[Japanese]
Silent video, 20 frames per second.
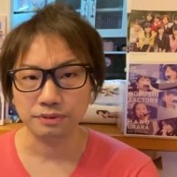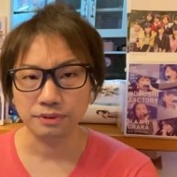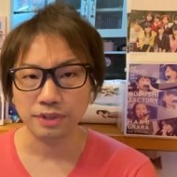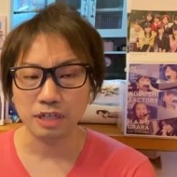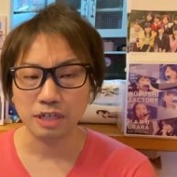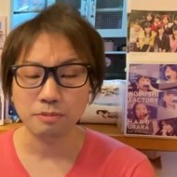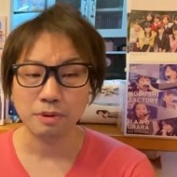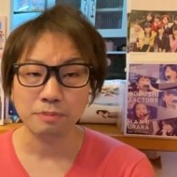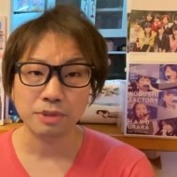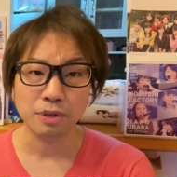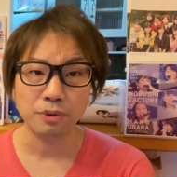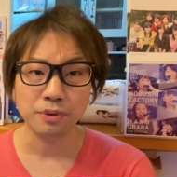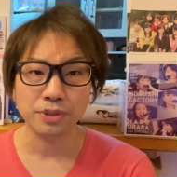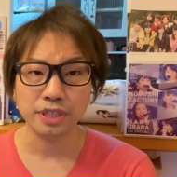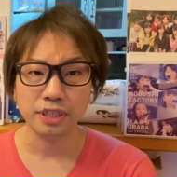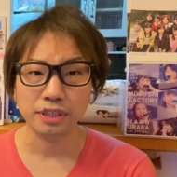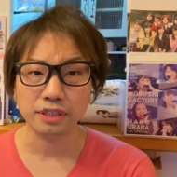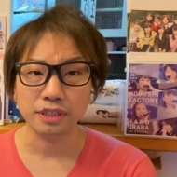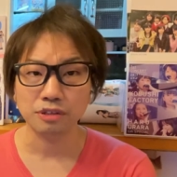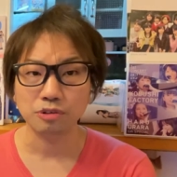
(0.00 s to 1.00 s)
のアルバムが大き
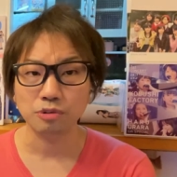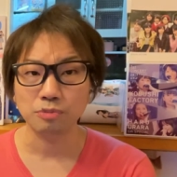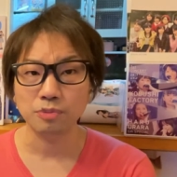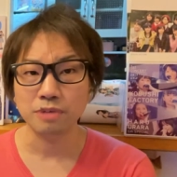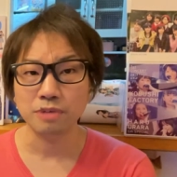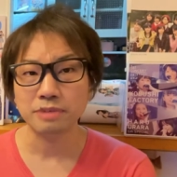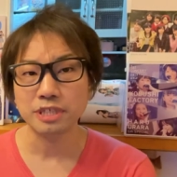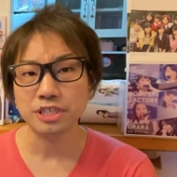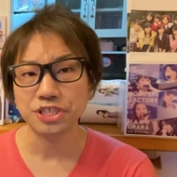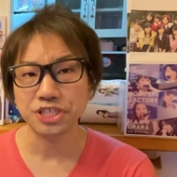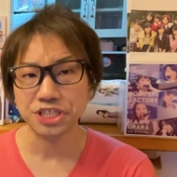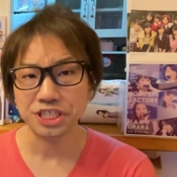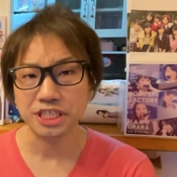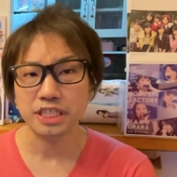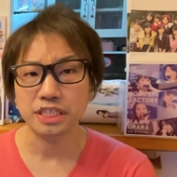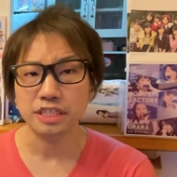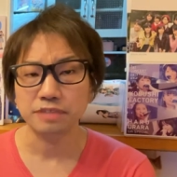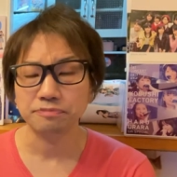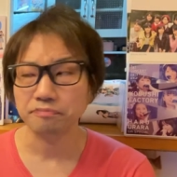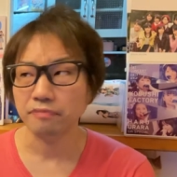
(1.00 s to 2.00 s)
かったと思います
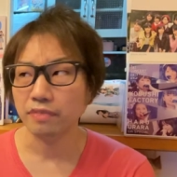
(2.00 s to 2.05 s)
し、